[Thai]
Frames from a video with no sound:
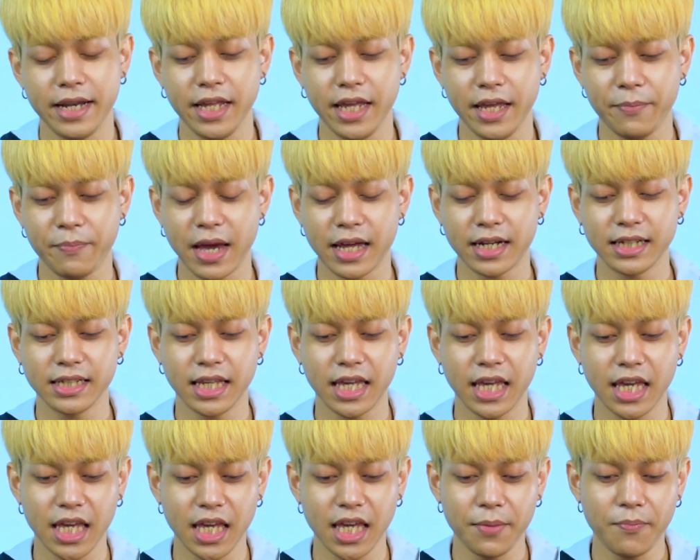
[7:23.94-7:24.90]
นนี้เป็น
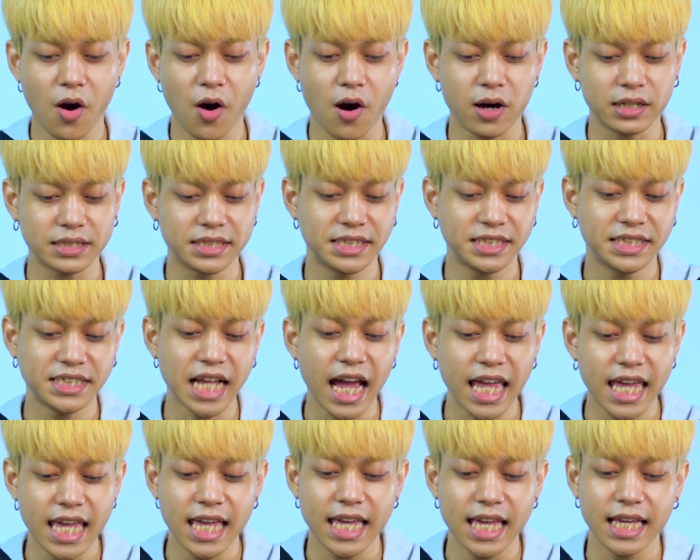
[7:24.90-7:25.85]
คีย์บอร์ดไซ
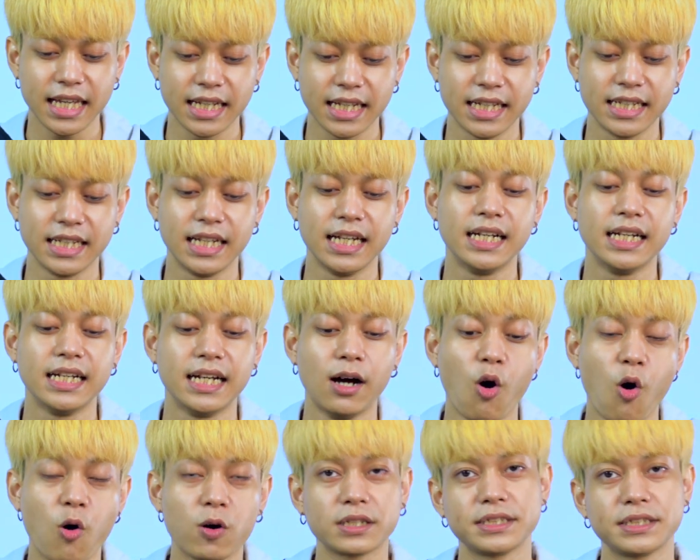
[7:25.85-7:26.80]
ส์
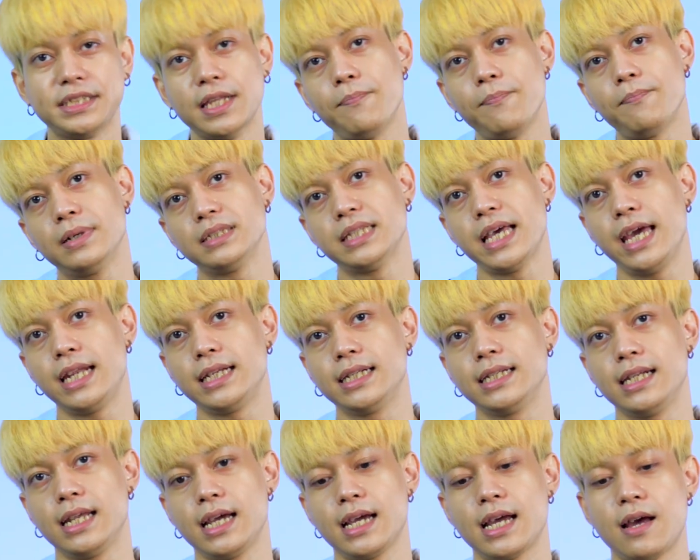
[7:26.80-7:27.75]
หกสิบเปอร์เซ็น
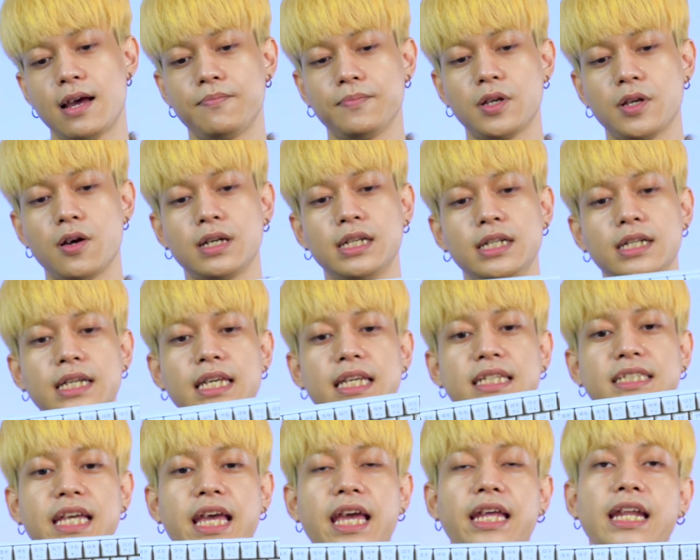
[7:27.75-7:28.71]
ต์ นะครับก็คือ
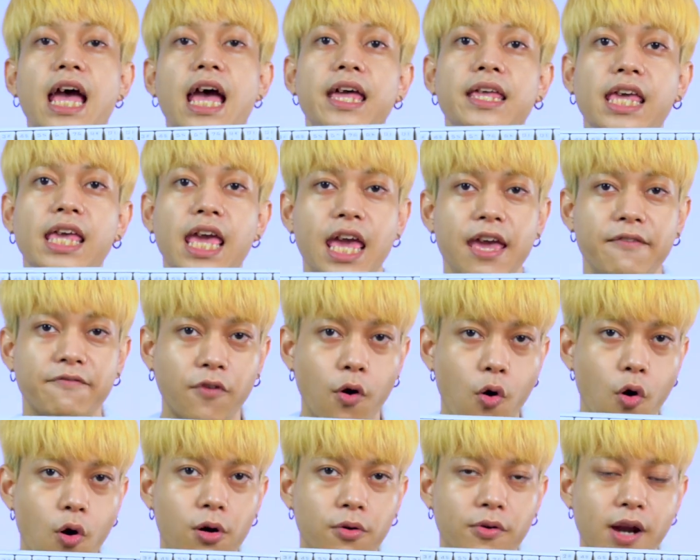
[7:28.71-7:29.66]
อี เจ Type เค โฟ
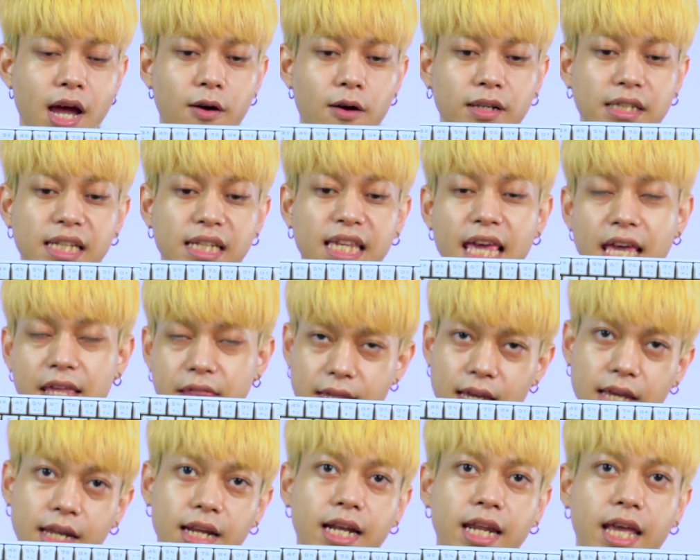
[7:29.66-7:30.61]
ร์ ของเราหรือ เค โฟ
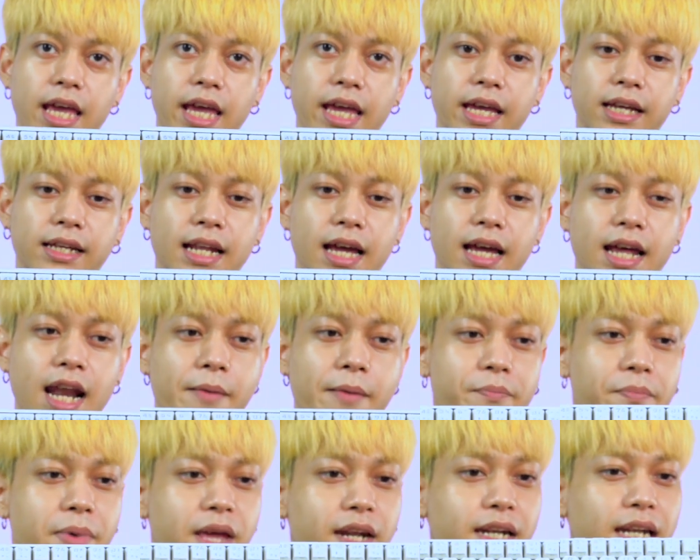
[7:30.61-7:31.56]
ร์ นั่นเองนะครับ
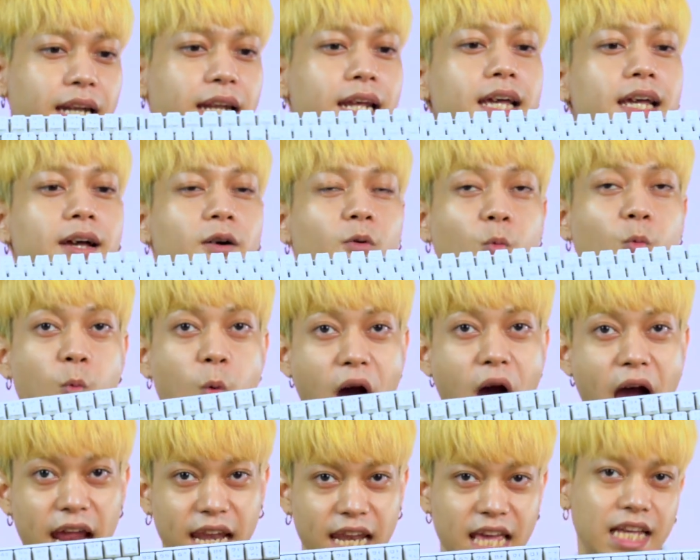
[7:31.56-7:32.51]
เป็น
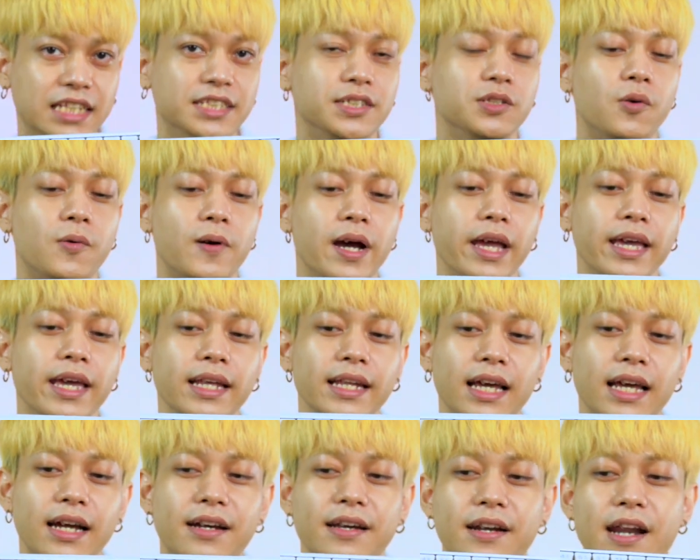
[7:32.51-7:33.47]
Wireless ด้วย
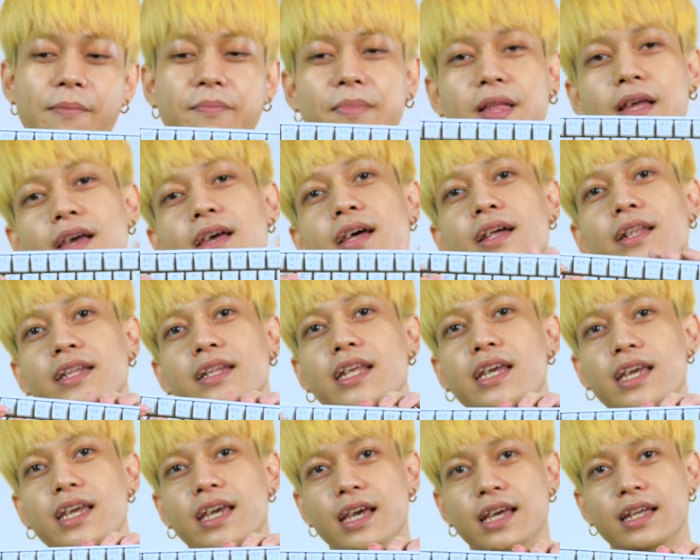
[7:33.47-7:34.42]
นะครับ
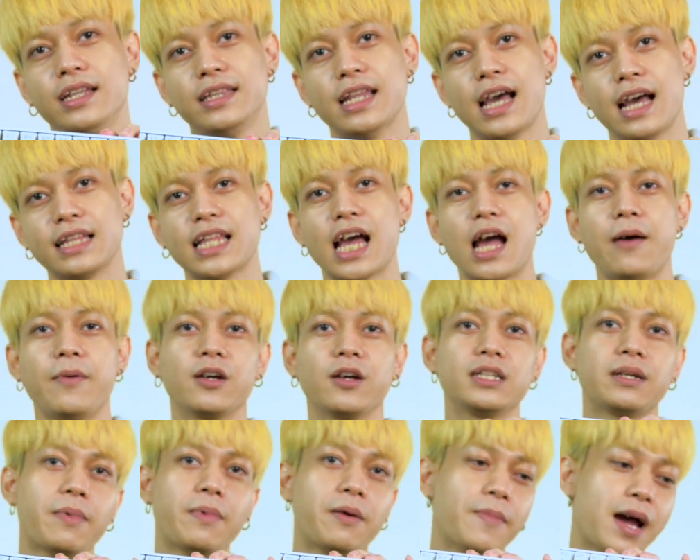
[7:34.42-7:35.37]
นี่หน้าตามัน
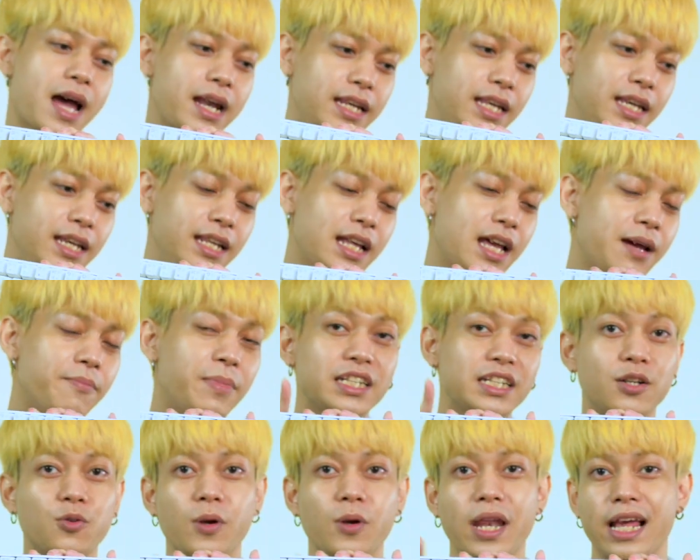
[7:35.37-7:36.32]
ก็จะประมาณนี้นะฮะมัน
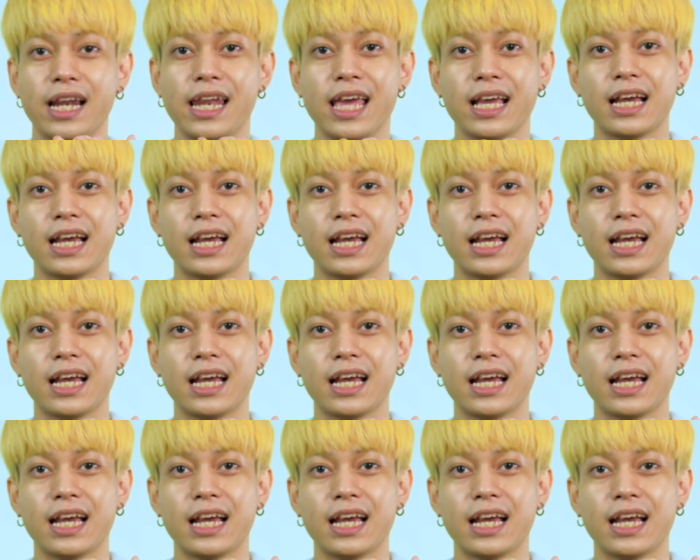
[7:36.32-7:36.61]
จะดูเล็